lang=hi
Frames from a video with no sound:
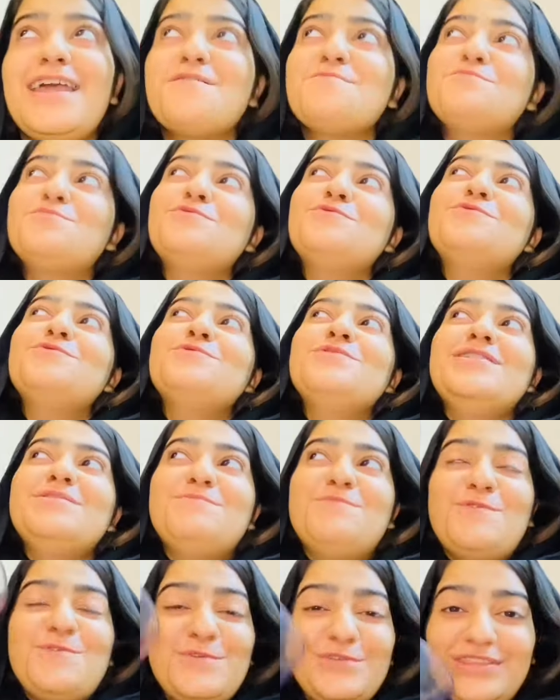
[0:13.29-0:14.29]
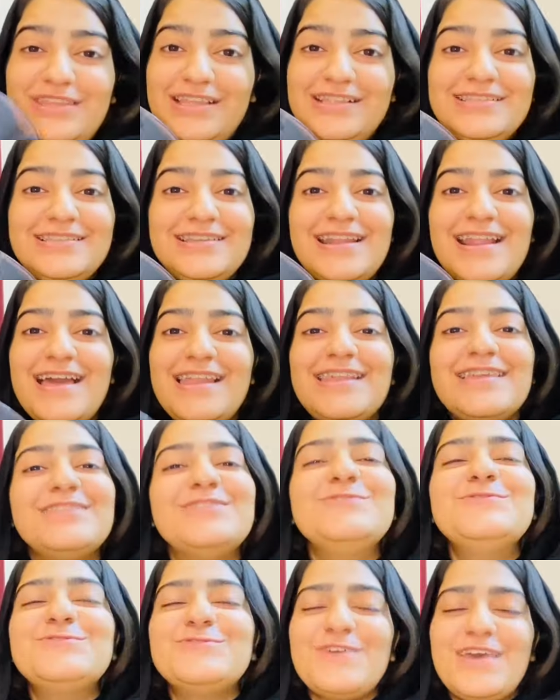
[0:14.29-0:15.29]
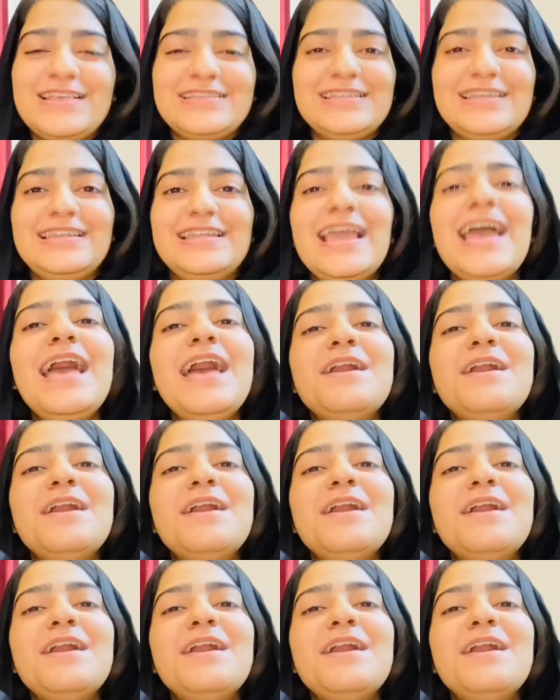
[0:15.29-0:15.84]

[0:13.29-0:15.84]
मैं पूरी बोतल चढ़ा देती हूँ ऐसा नहीं है